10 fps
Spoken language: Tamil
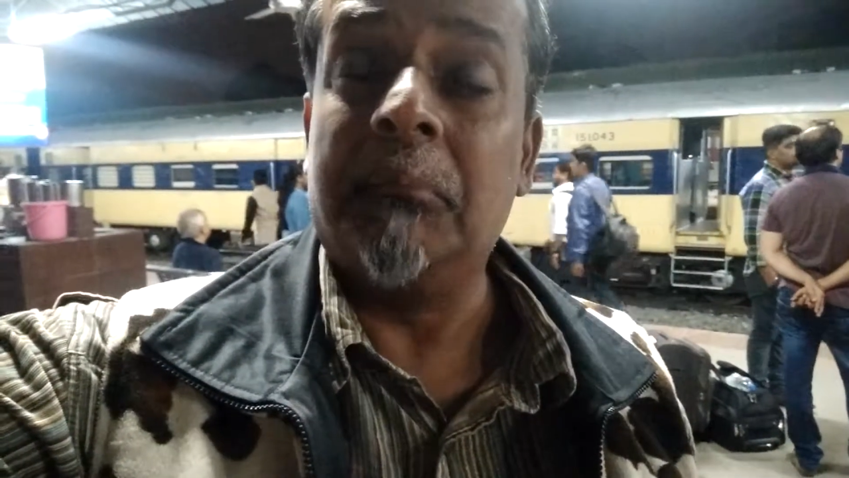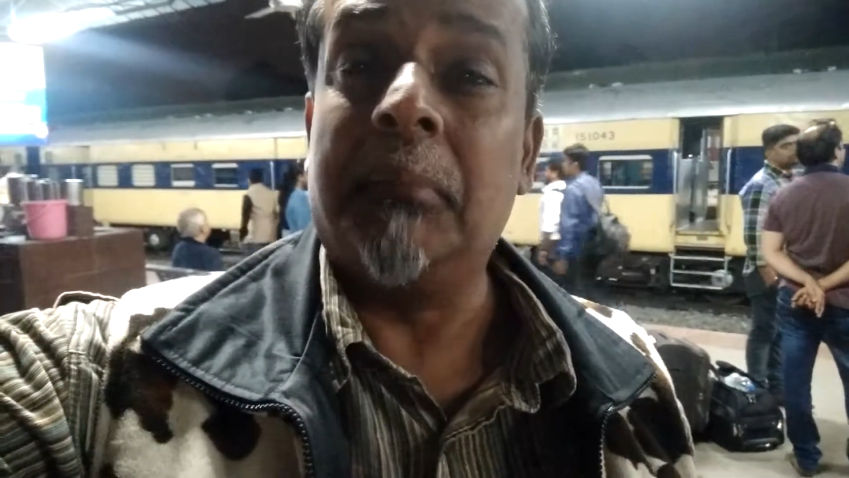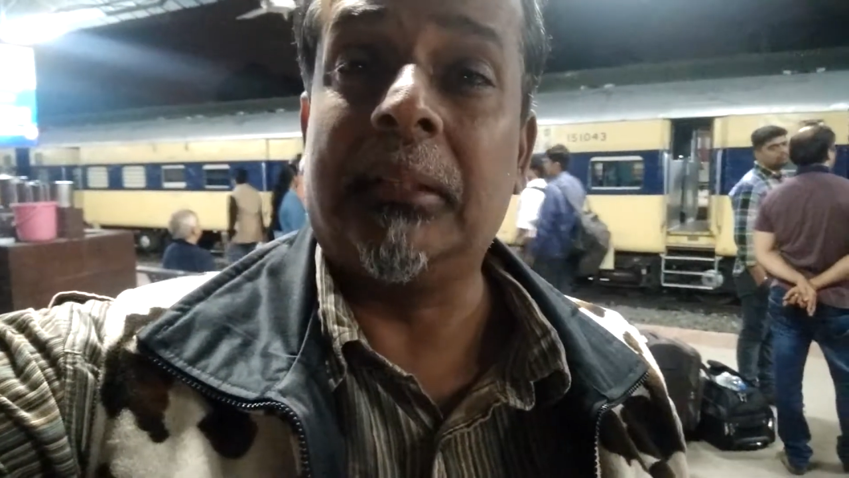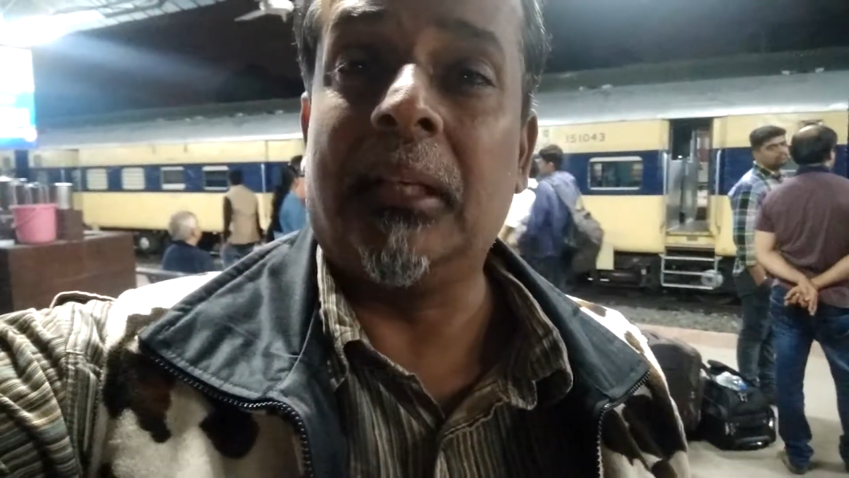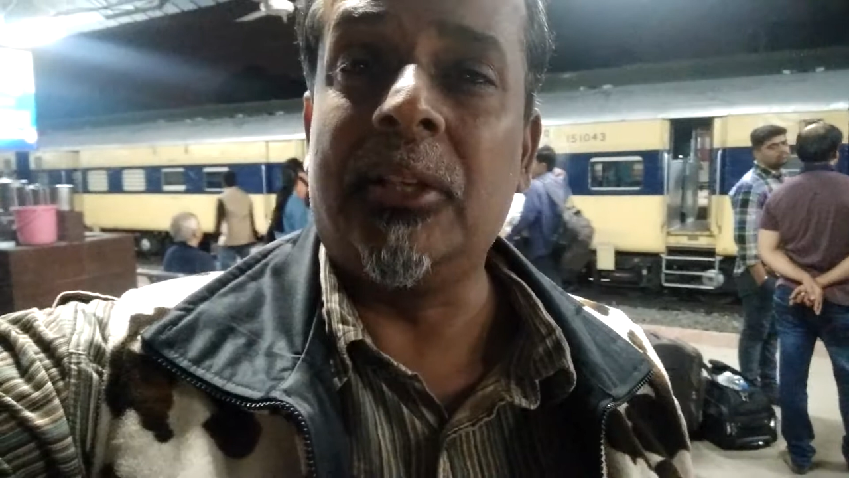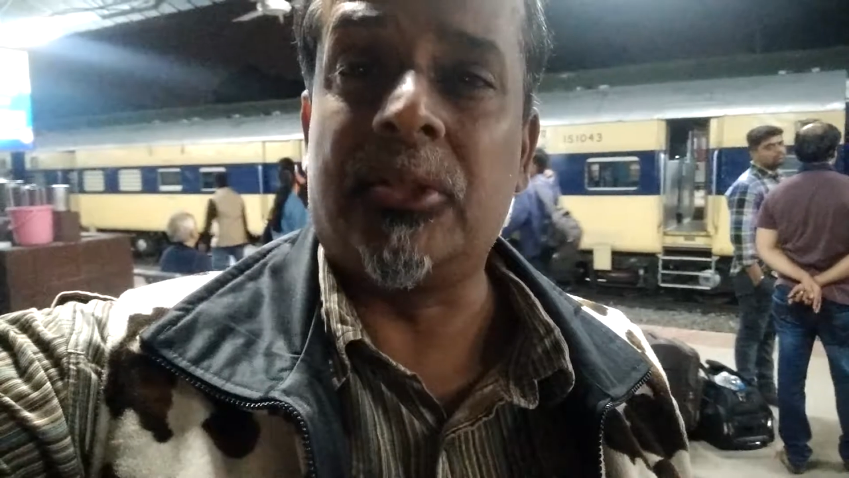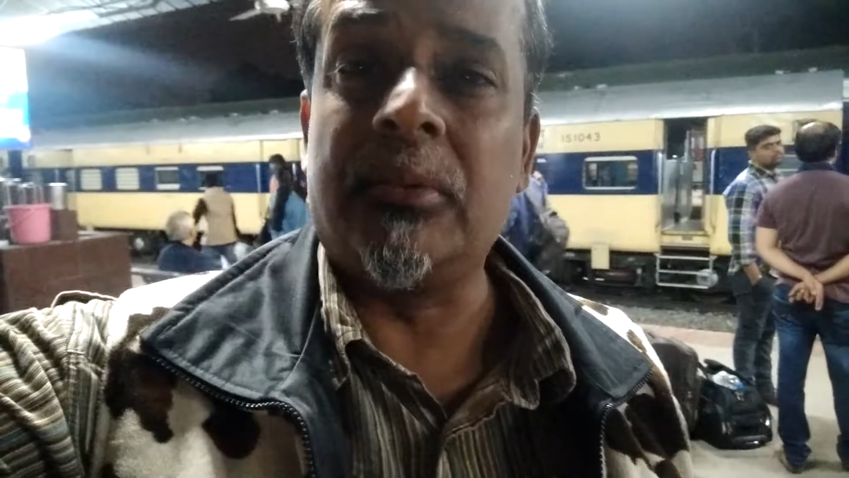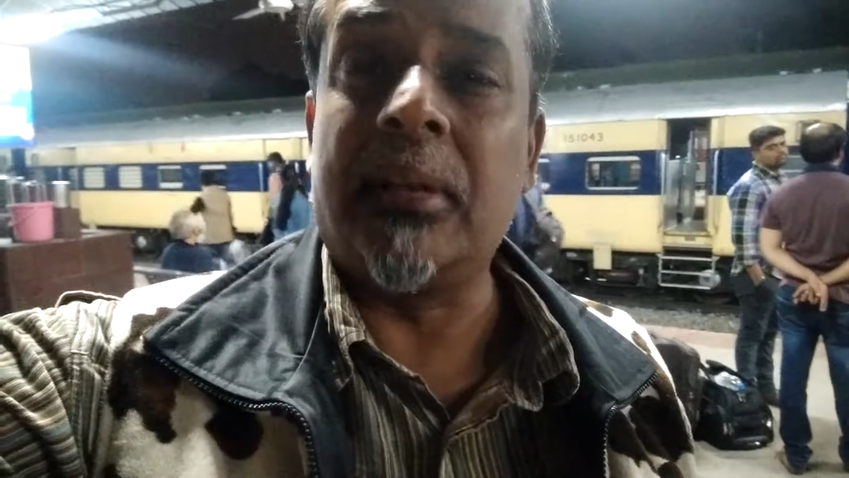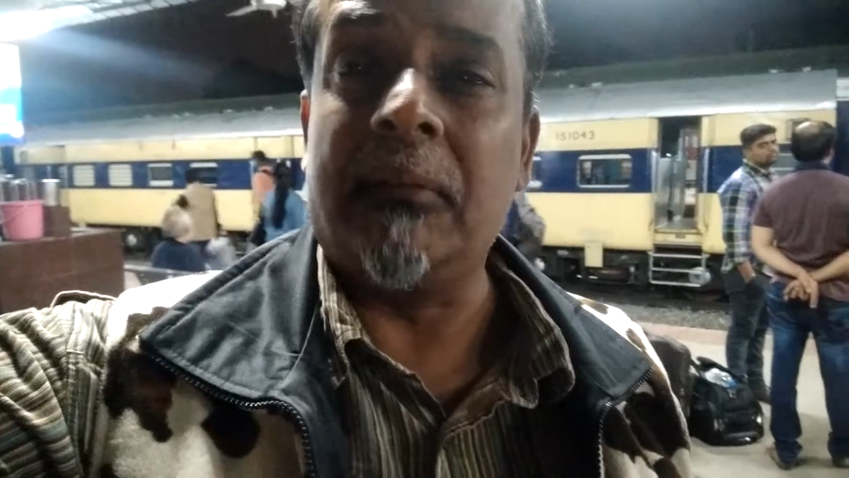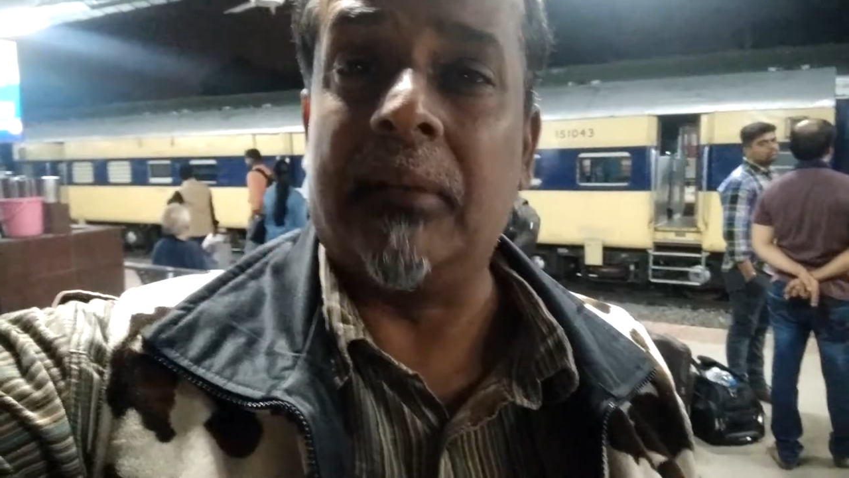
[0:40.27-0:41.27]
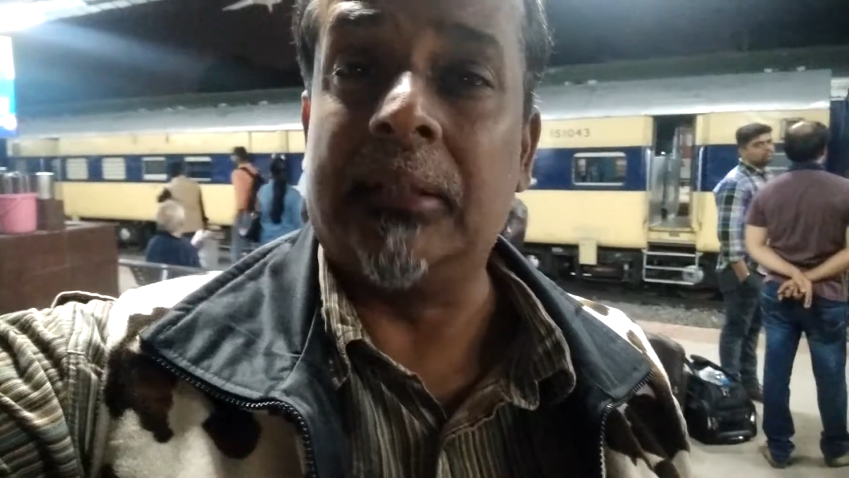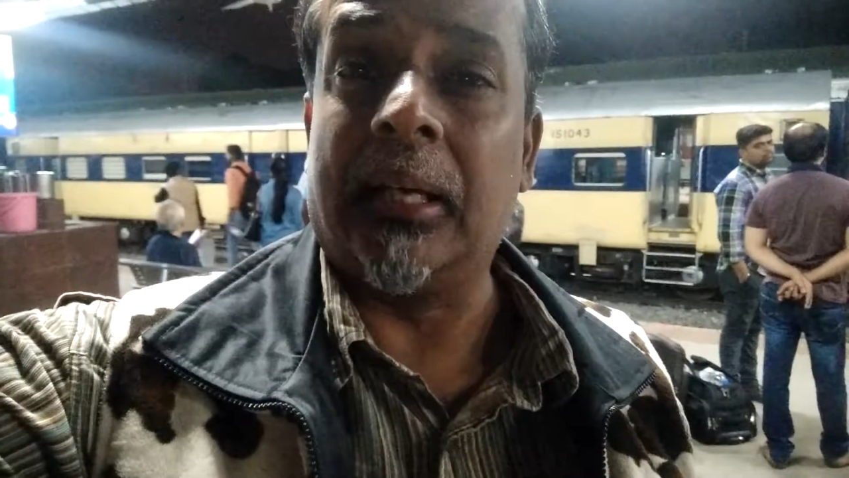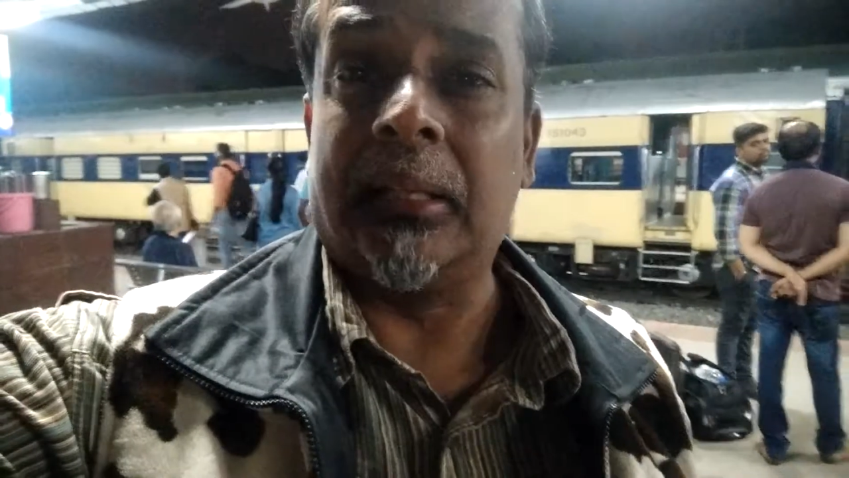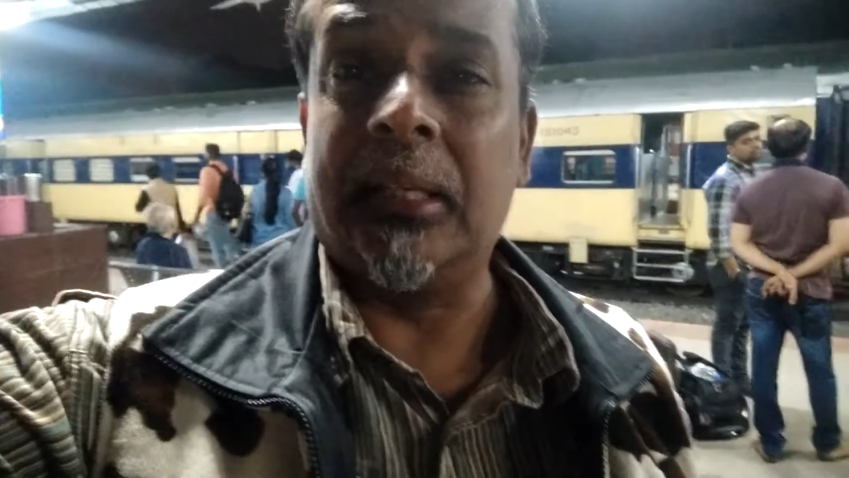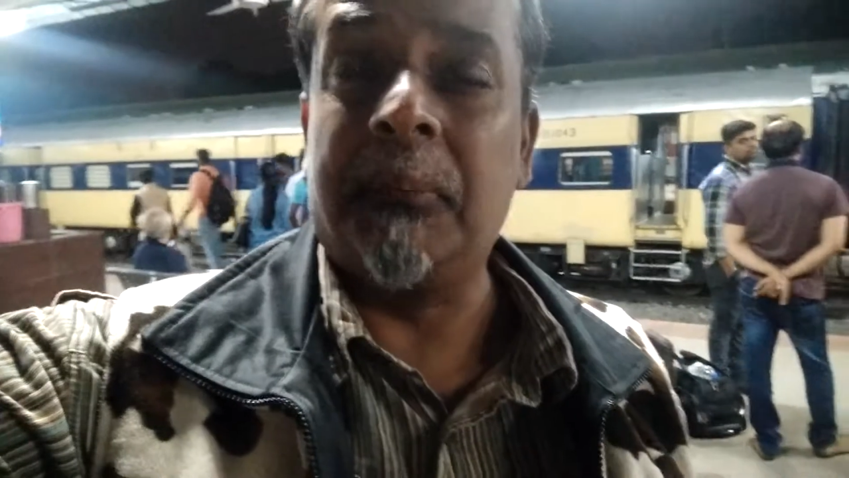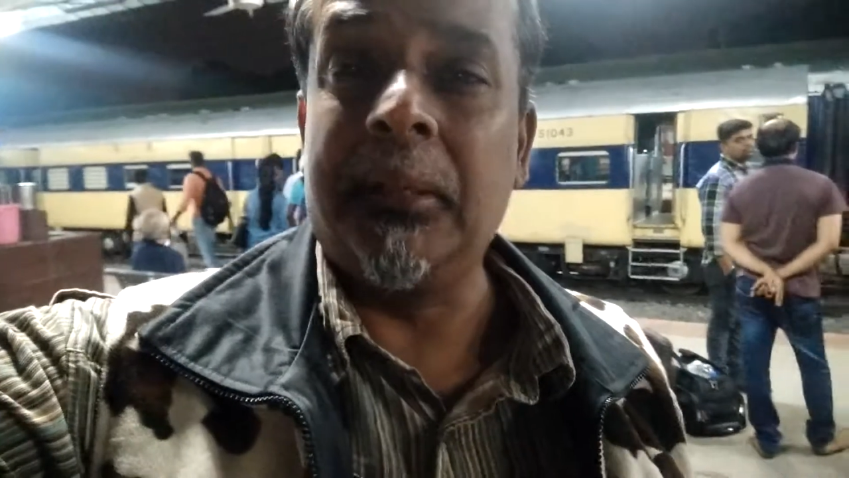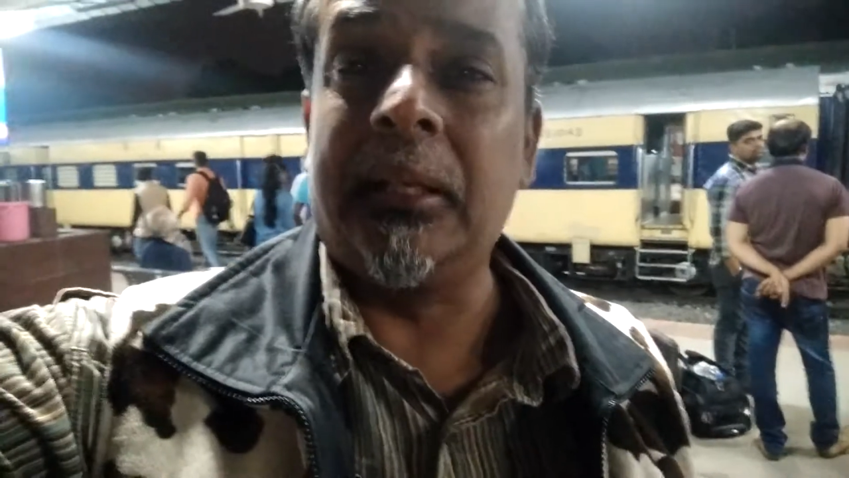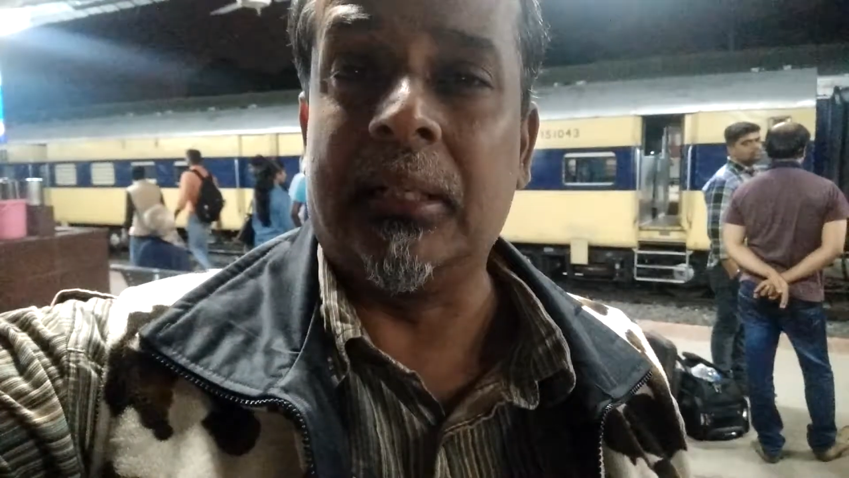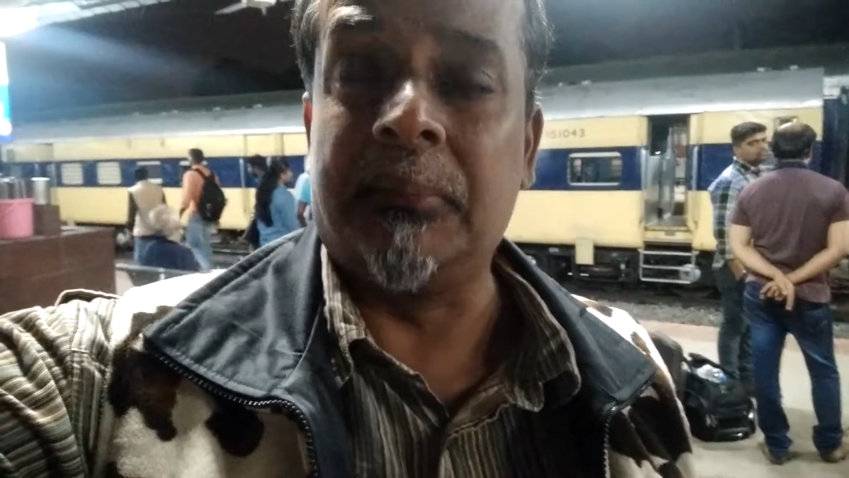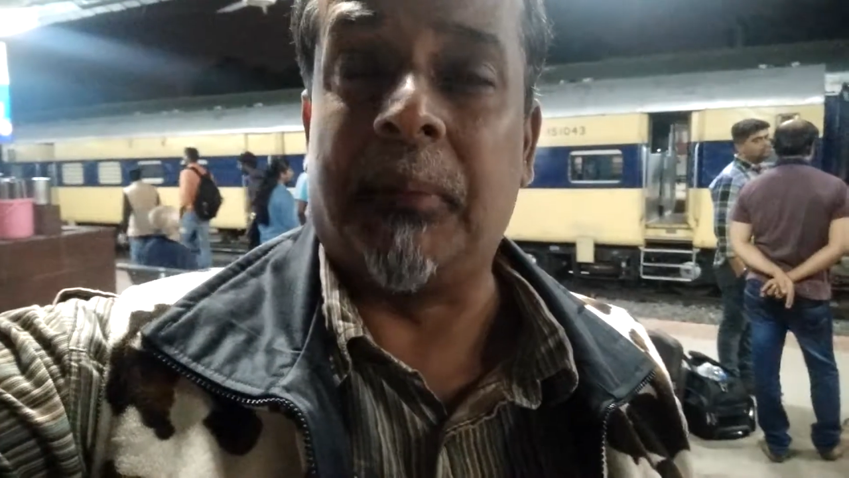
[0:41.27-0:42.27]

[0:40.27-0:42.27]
மதலை சுற்றி வந்தார் அது எப்படி இருக்குன்னு